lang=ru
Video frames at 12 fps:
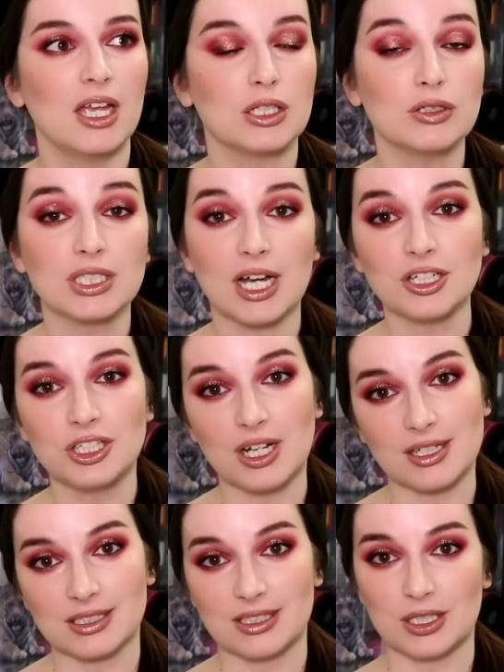И то есть каждый
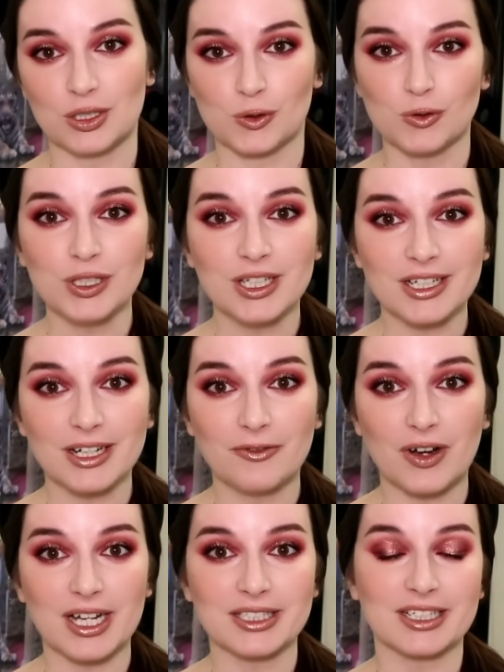раз, когда я сажусь на
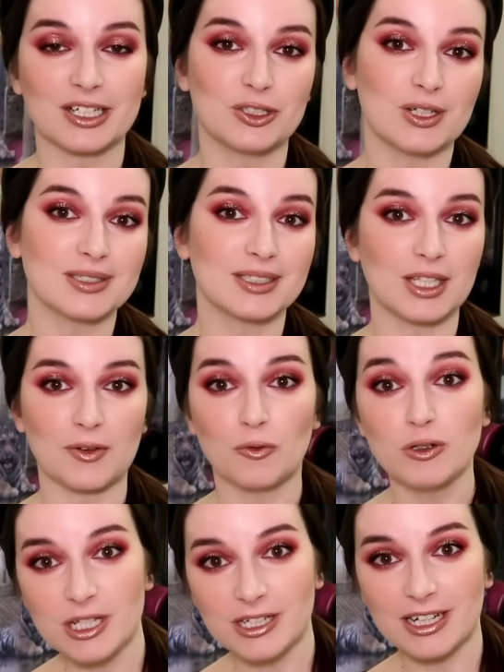кровать, каждый раз, когда я
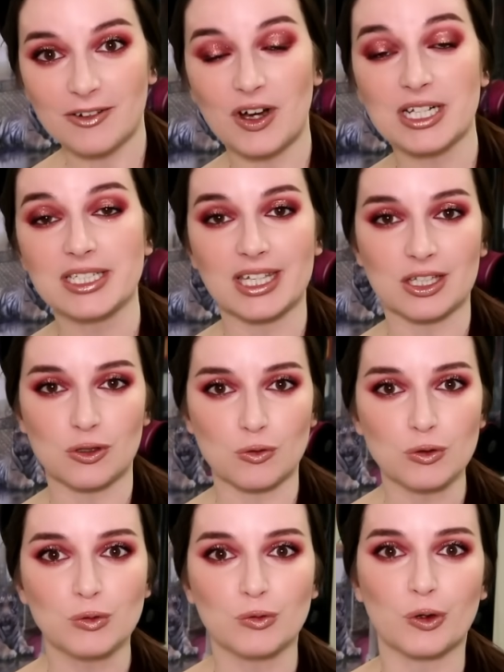возле кровати, я
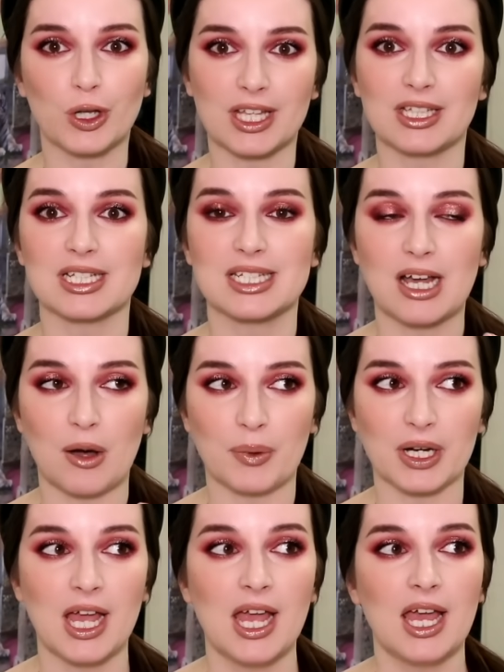чувствую этот
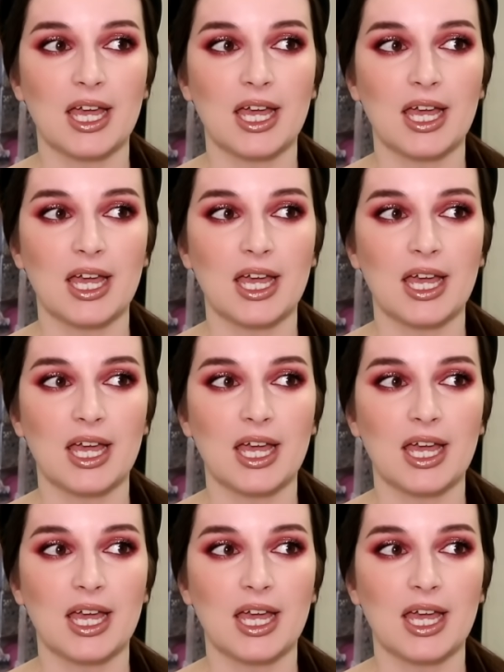запах.